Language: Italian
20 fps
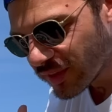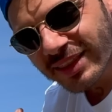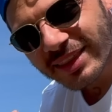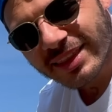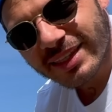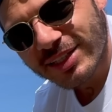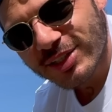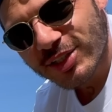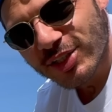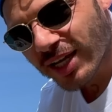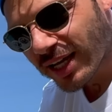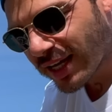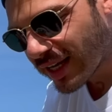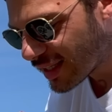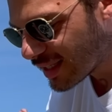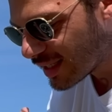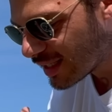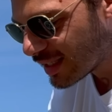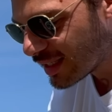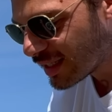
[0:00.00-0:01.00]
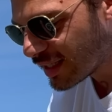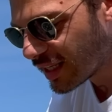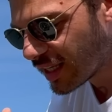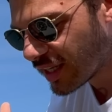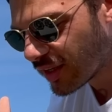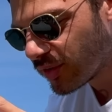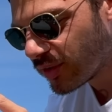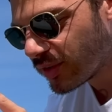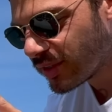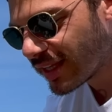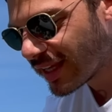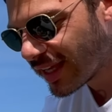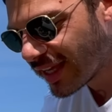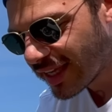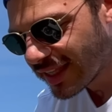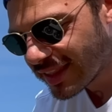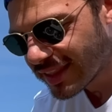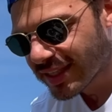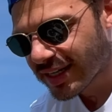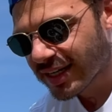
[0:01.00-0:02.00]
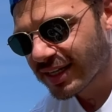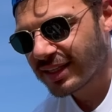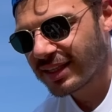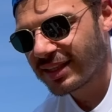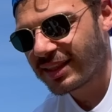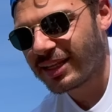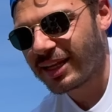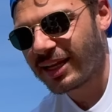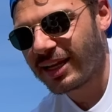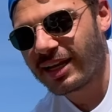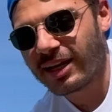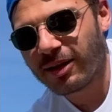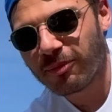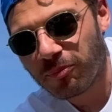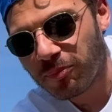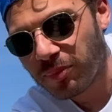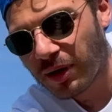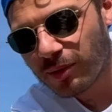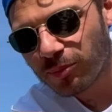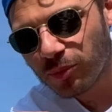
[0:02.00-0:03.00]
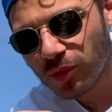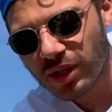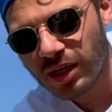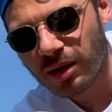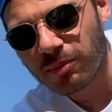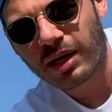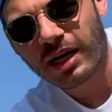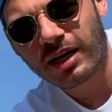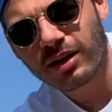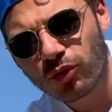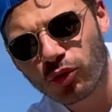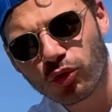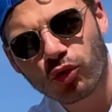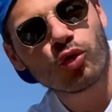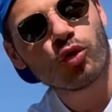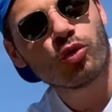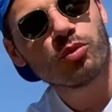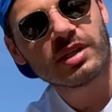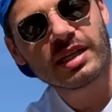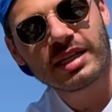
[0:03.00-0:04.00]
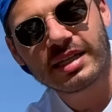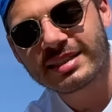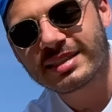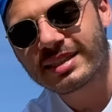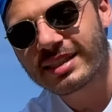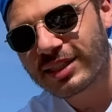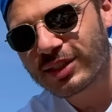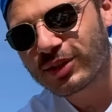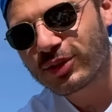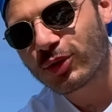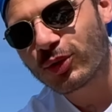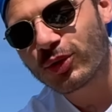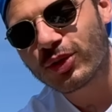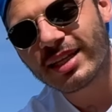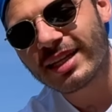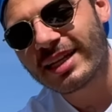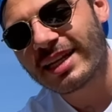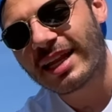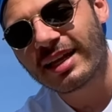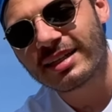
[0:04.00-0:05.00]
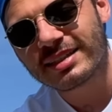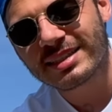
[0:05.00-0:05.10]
DJI Neo entra nel palmo della mano come è scritto nella